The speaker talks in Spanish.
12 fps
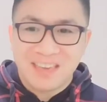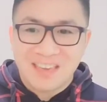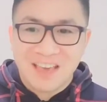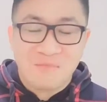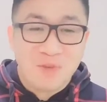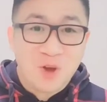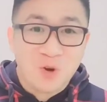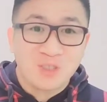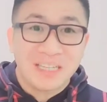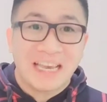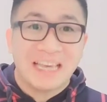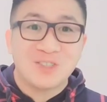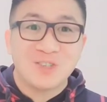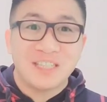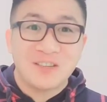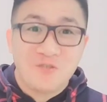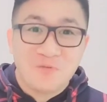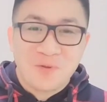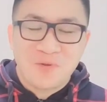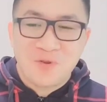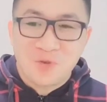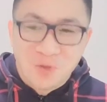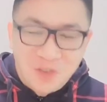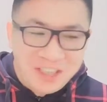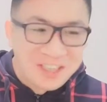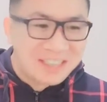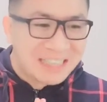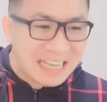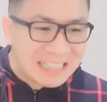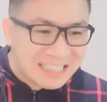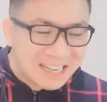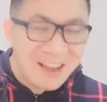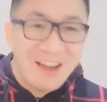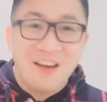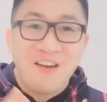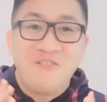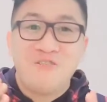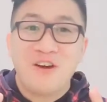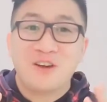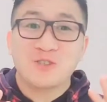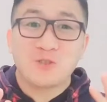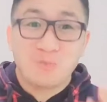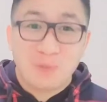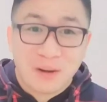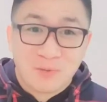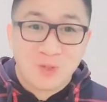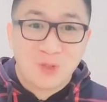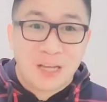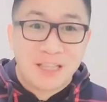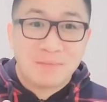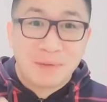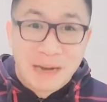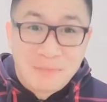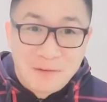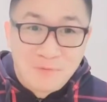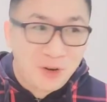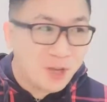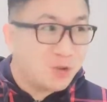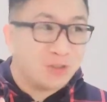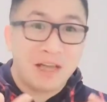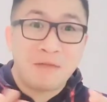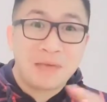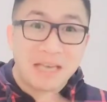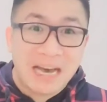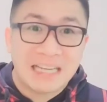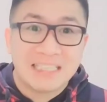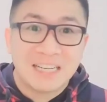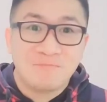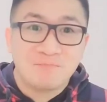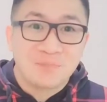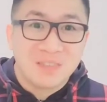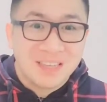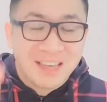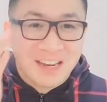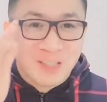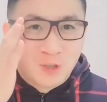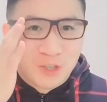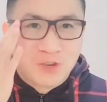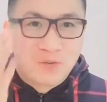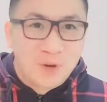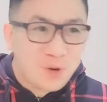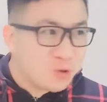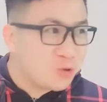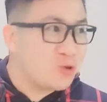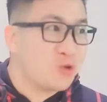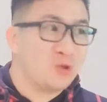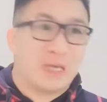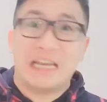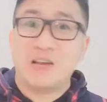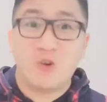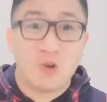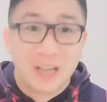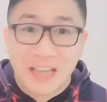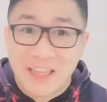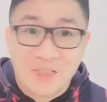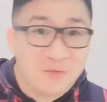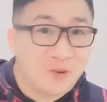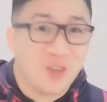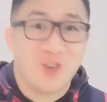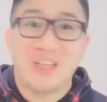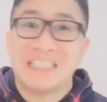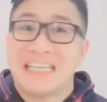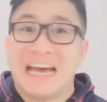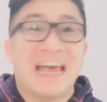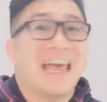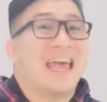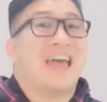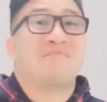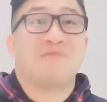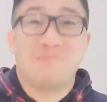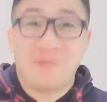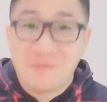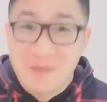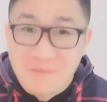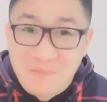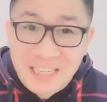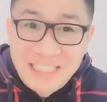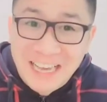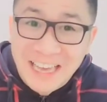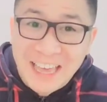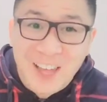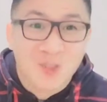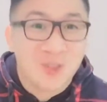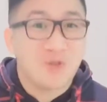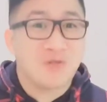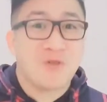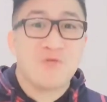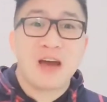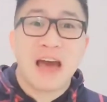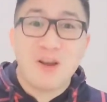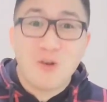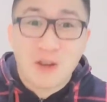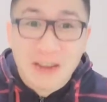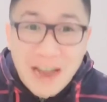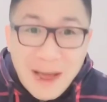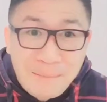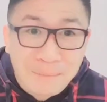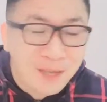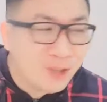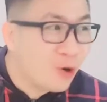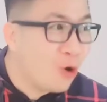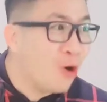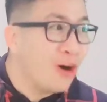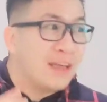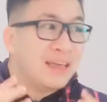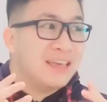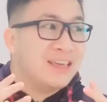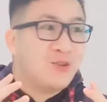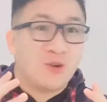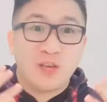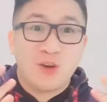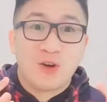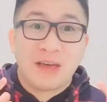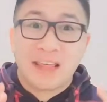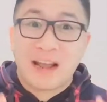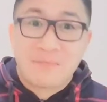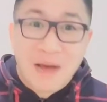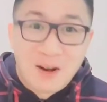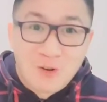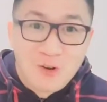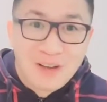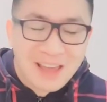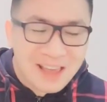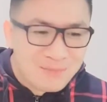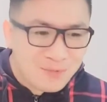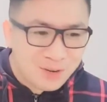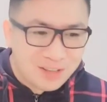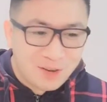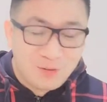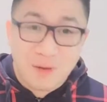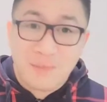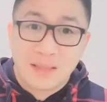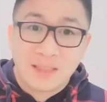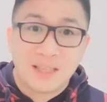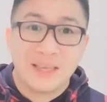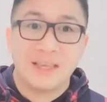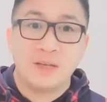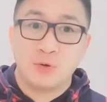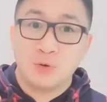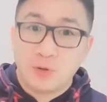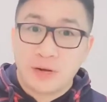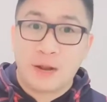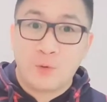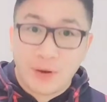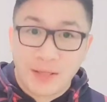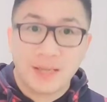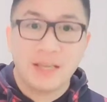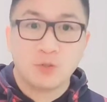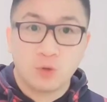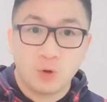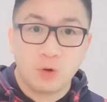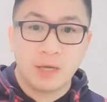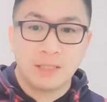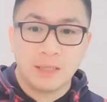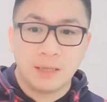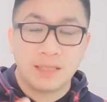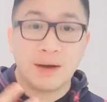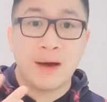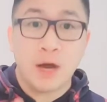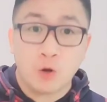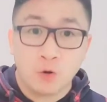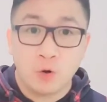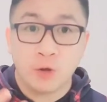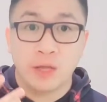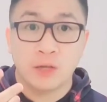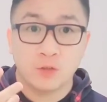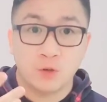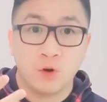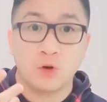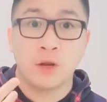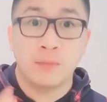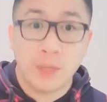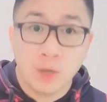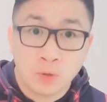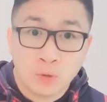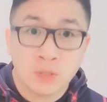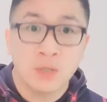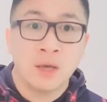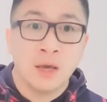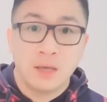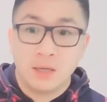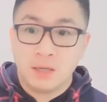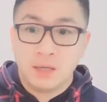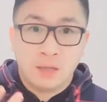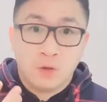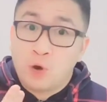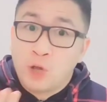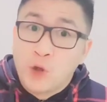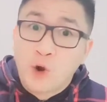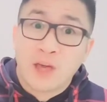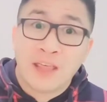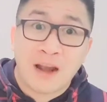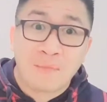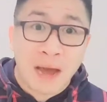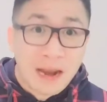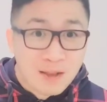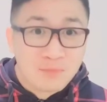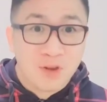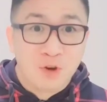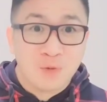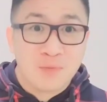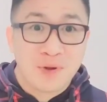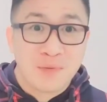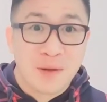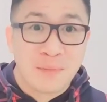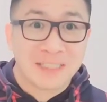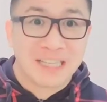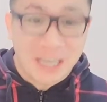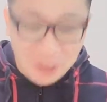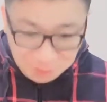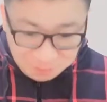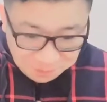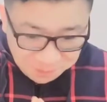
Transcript: Y amigos, esos cinco minutos de distancia fueron súper emocionantes para mí porque yo estaba en mi casa y en esos cinco minutos yo salí corriendo porque yo decía, es mi primer pasajero, tengo que buscarlo rápido y no quiero quedar mal con él porque obviamente recuerden que eso este, trabaja con lo que son los reviews y no quiero quedar mal con mi primer pasajero.